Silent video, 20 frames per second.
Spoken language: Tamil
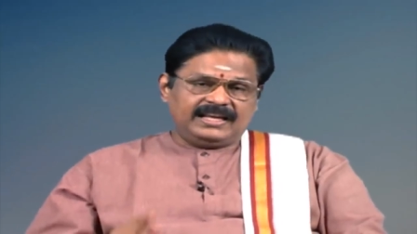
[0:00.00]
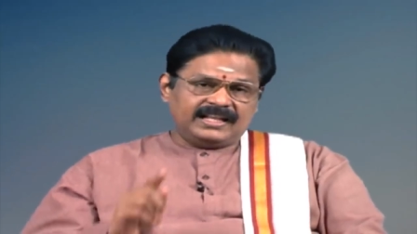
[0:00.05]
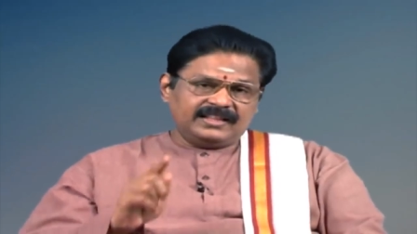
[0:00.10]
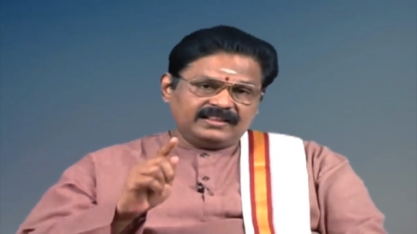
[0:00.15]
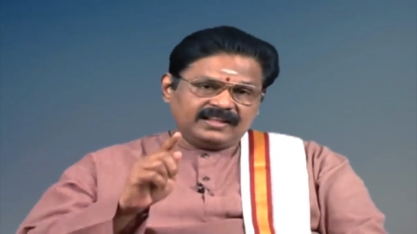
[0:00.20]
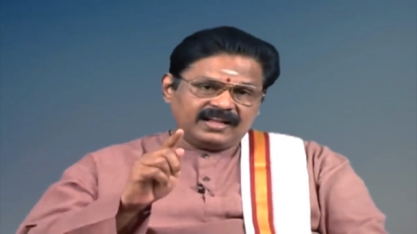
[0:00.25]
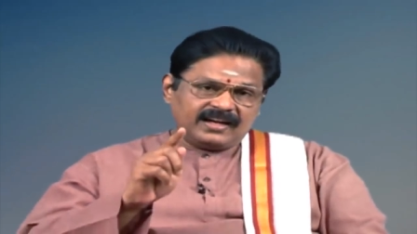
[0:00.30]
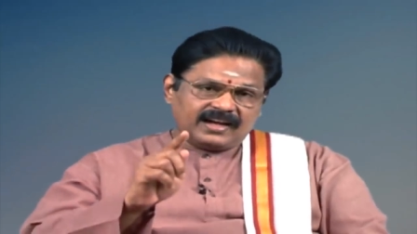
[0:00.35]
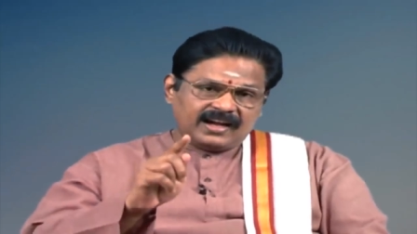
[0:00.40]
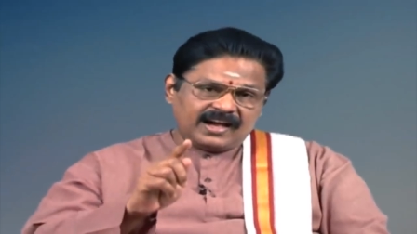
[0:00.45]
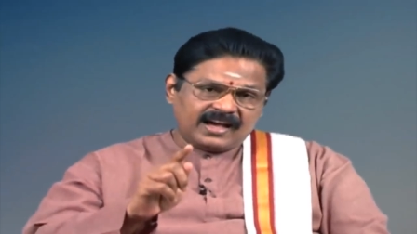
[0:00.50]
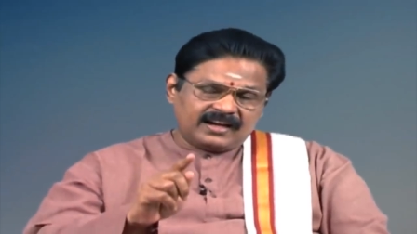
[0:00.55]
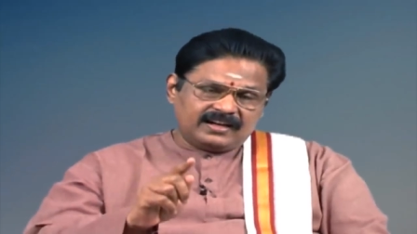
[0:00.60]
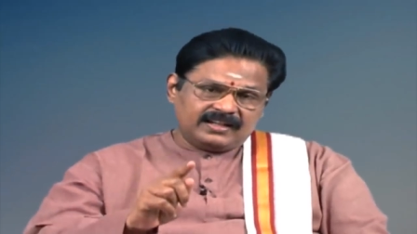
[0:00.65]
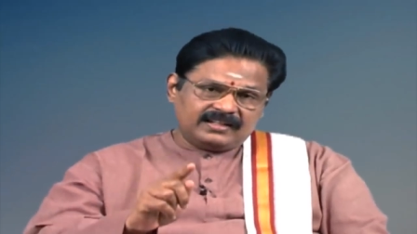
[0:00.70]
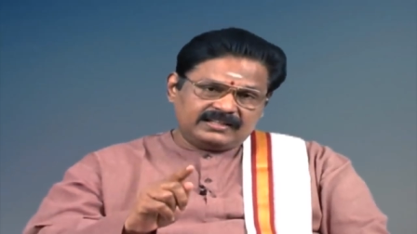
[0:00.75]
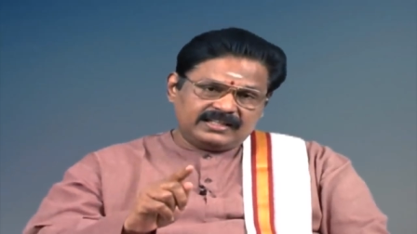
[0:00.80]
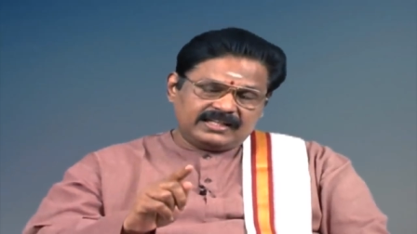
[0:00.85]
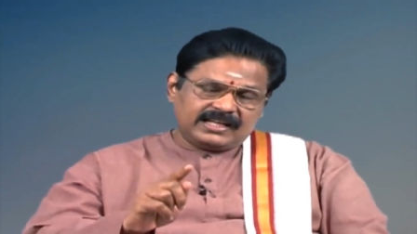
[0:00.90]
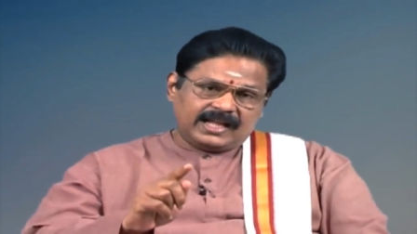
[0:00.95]
எந்த
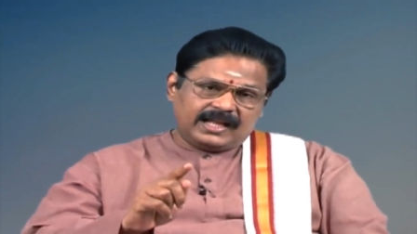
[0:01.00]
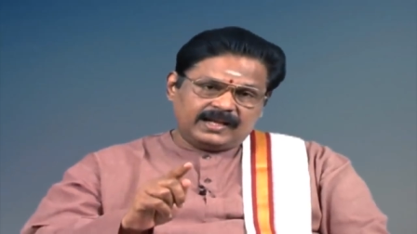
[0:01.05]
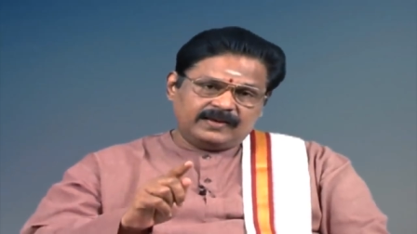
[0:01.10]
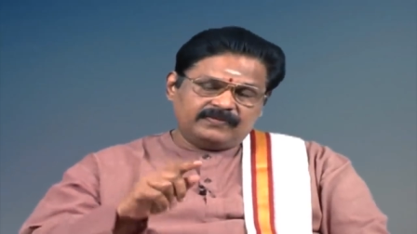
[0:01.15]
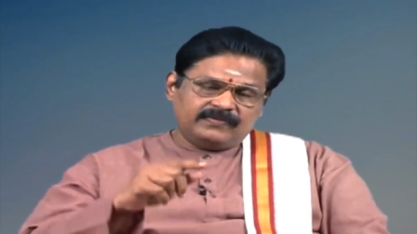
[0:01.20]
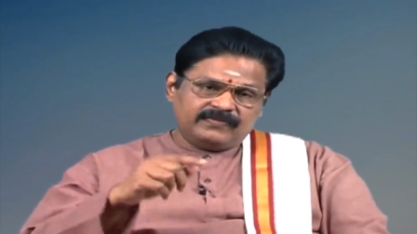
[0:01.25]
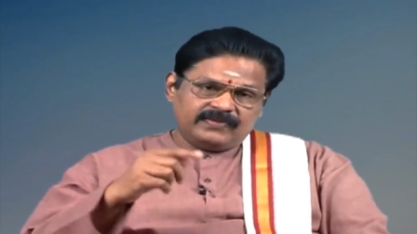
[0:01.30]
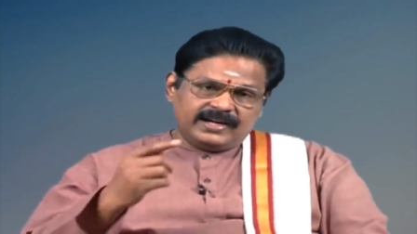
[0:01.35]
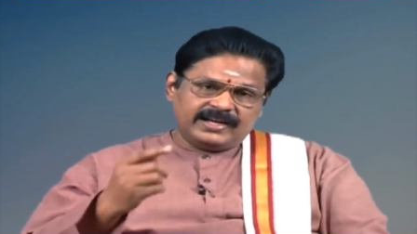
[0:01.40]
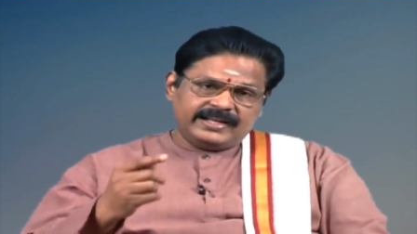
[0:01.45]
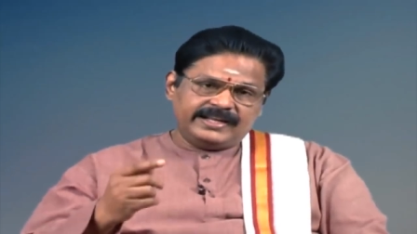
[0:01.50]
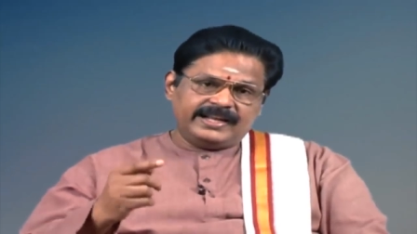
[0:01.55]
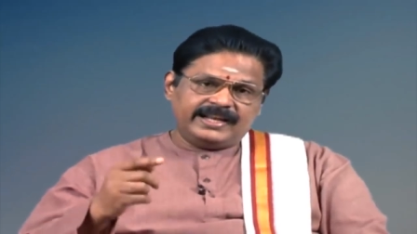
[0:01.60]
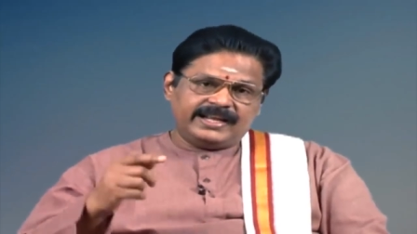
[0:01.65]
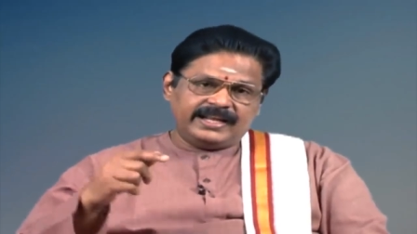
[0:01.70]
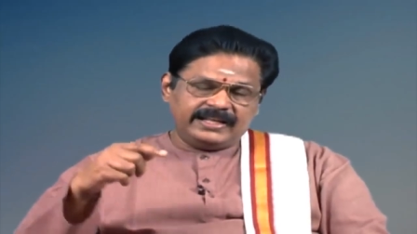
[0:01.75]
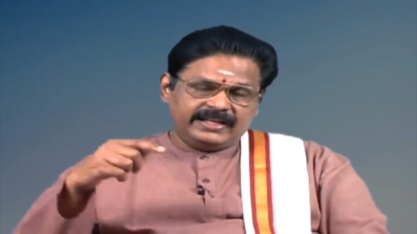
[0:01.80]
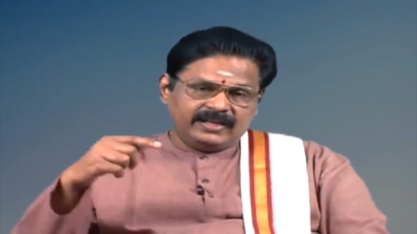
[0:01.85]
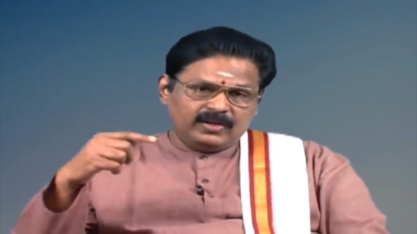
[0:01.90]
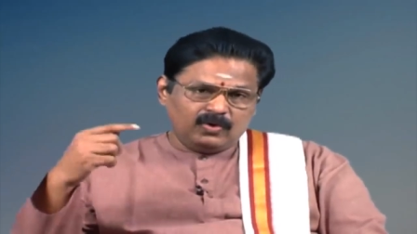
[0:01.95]
காரணத்தினாலும்
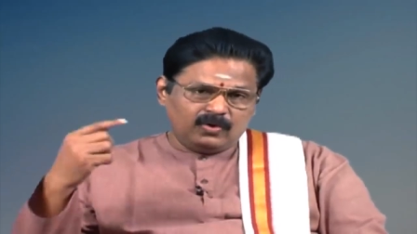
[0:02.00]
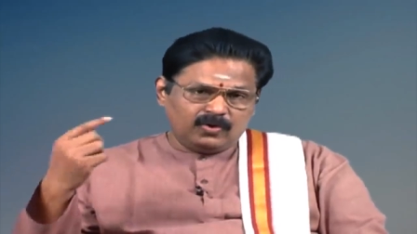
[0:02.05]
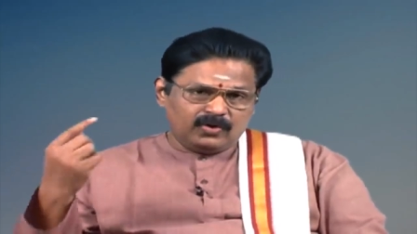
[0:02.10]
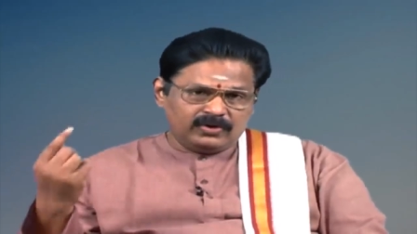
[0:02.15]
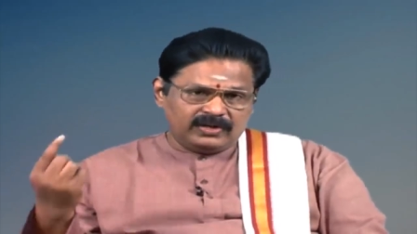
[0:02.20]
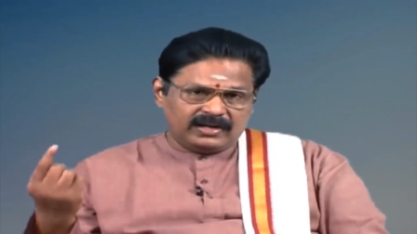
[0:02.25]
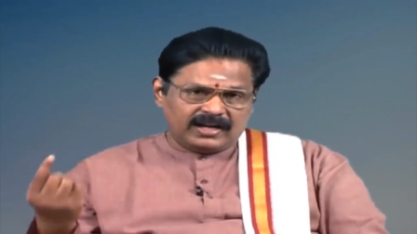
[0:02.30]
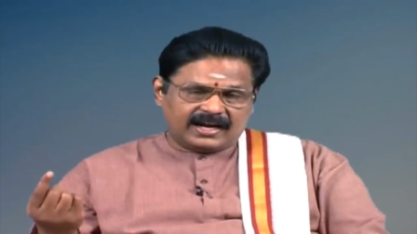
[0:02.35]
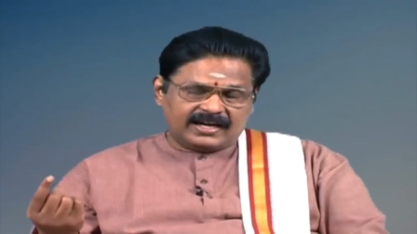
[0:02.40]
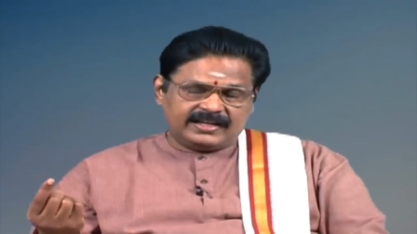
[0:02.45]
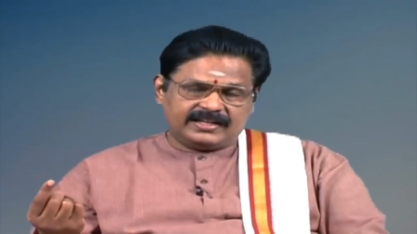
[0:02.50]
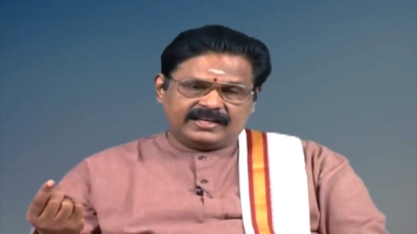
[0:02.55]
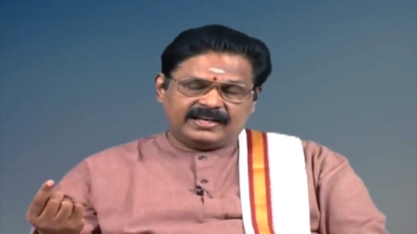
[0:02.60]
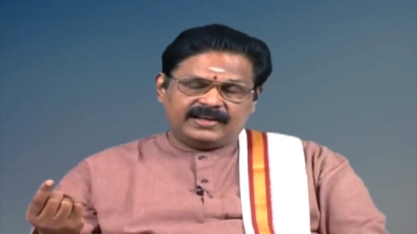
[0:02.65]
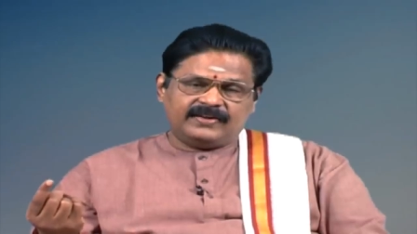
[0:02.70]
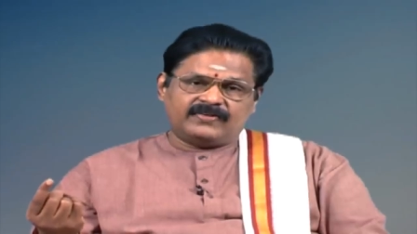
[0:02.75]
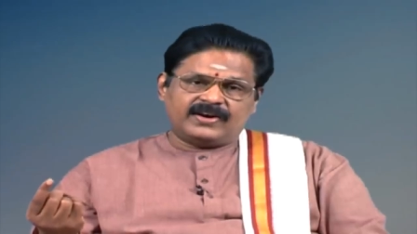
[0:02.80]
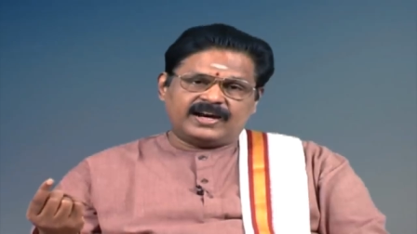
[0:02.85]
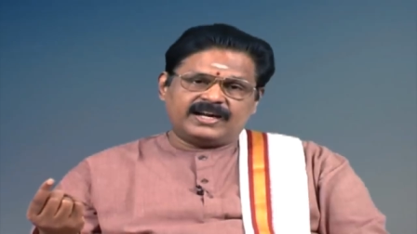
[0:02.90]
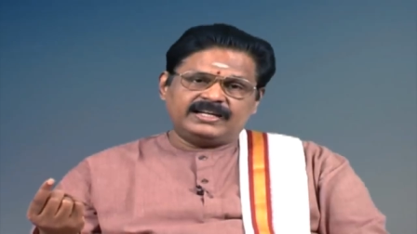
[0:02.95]
வெளியிலே இன்னொரு
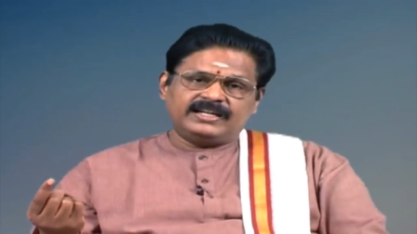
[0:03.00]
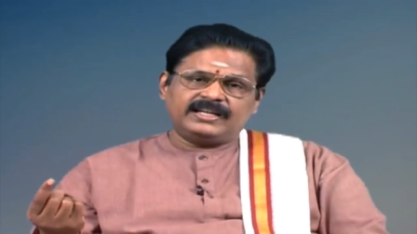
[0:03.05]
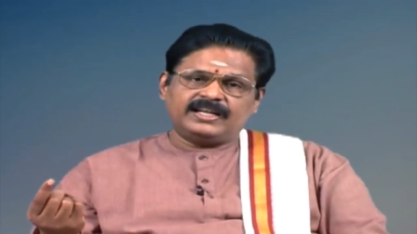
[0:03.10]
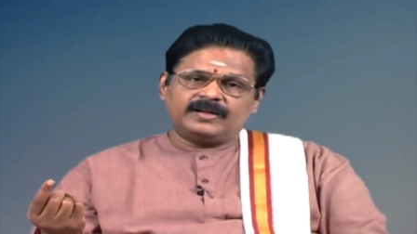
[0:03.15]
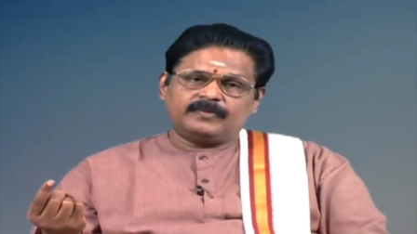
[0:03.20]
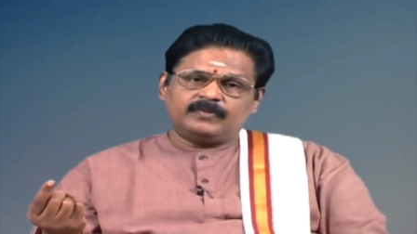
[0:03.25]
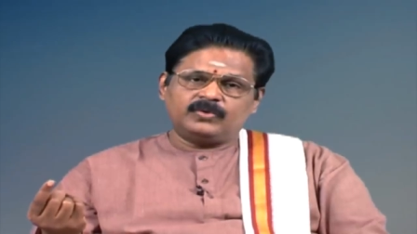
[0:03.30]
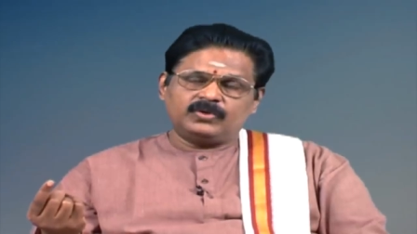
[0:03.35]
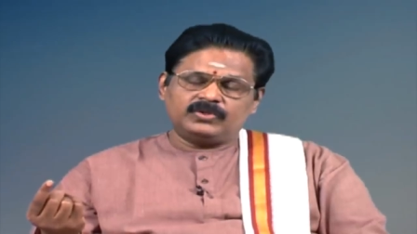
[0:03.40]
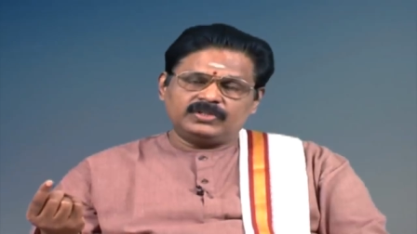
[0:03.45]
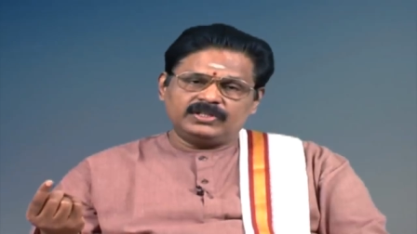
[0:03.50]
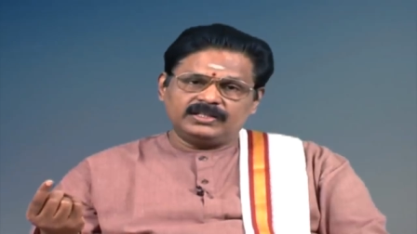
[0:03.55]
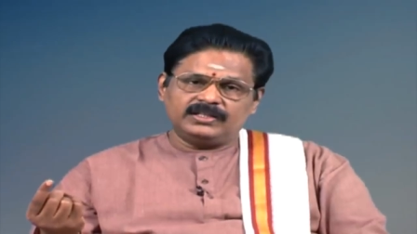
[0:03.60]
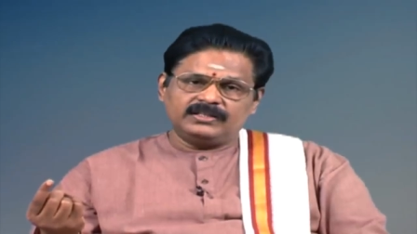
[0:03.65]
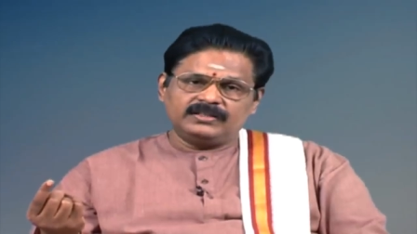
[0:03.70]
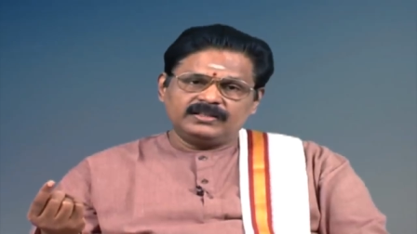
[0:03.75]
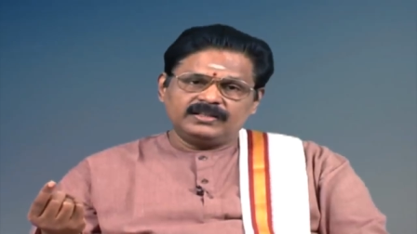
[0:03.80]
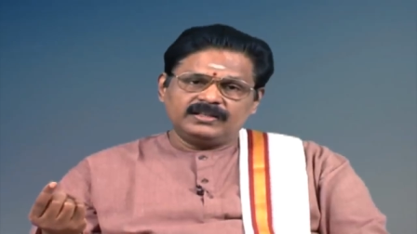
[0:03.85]
நாட்டிலே வாழுகிற போது